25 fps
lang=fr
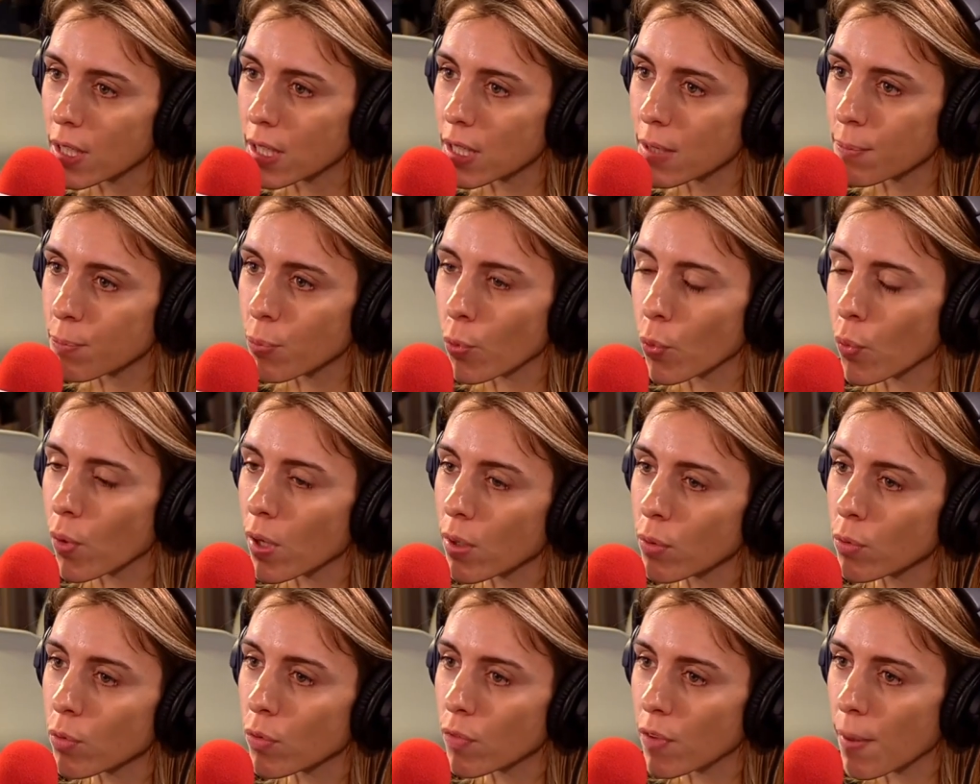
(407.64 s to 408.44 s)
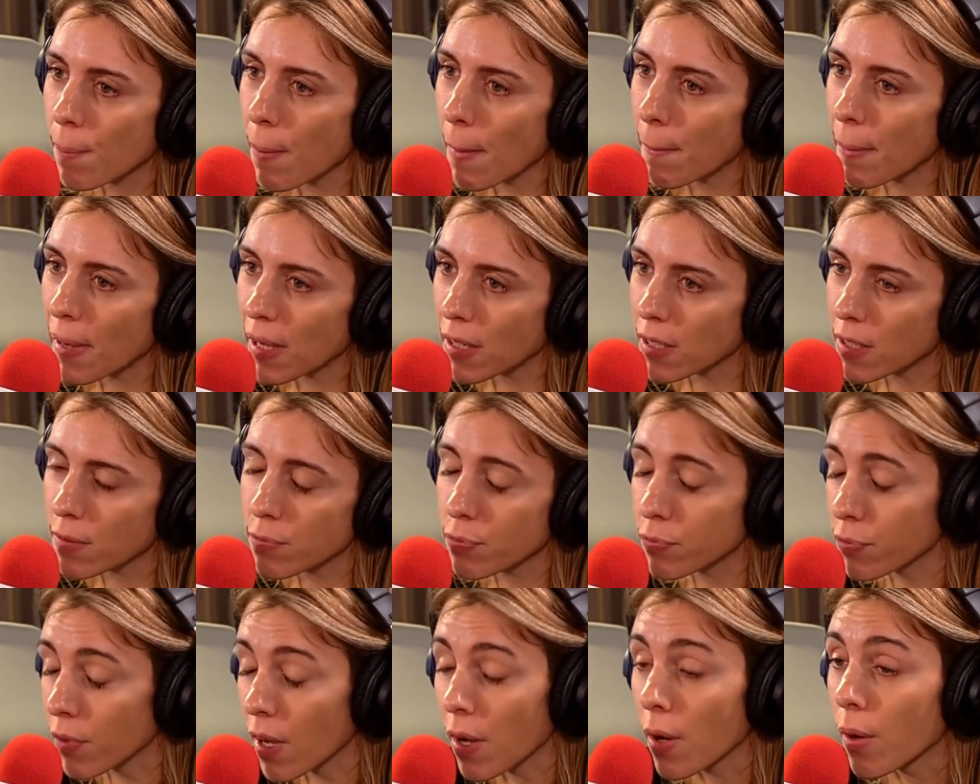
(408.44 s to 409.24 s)
pourquoi on ne va pas parler,
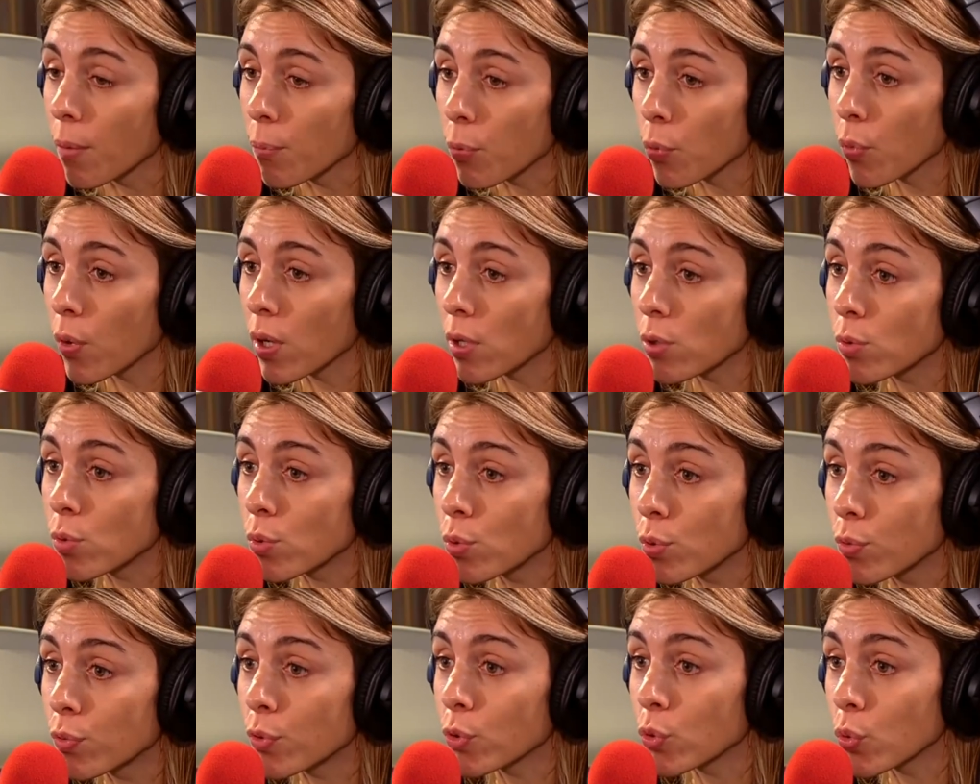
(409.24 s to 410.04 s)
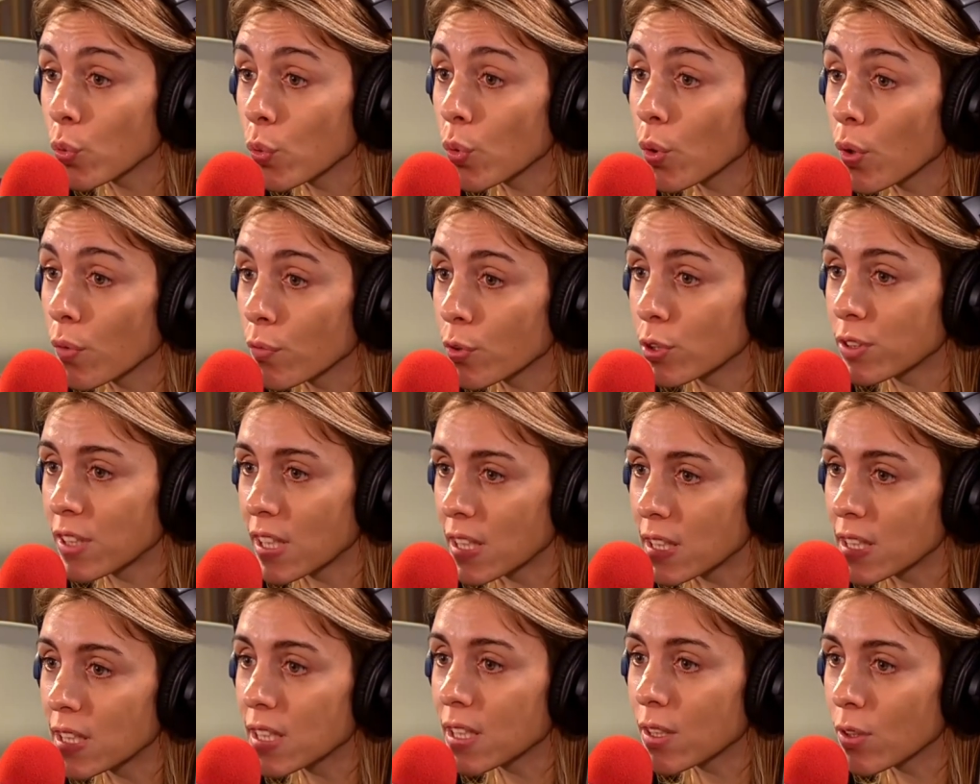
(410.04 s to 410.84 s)
enfin, pourquoi le
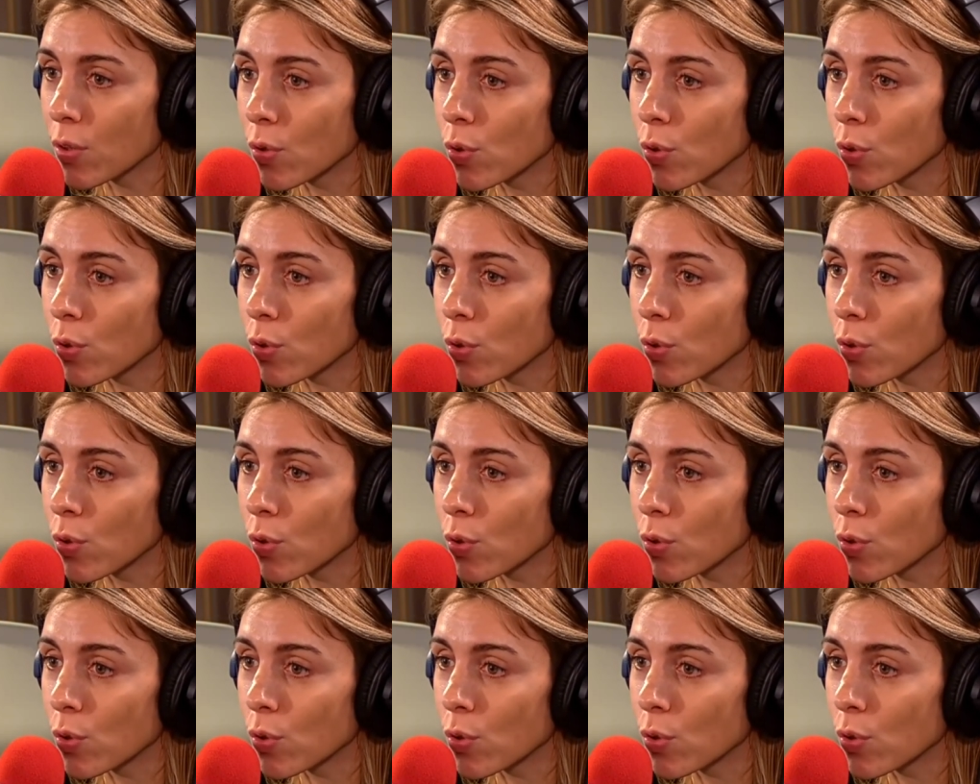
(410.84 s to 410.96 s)
photovoltaïque,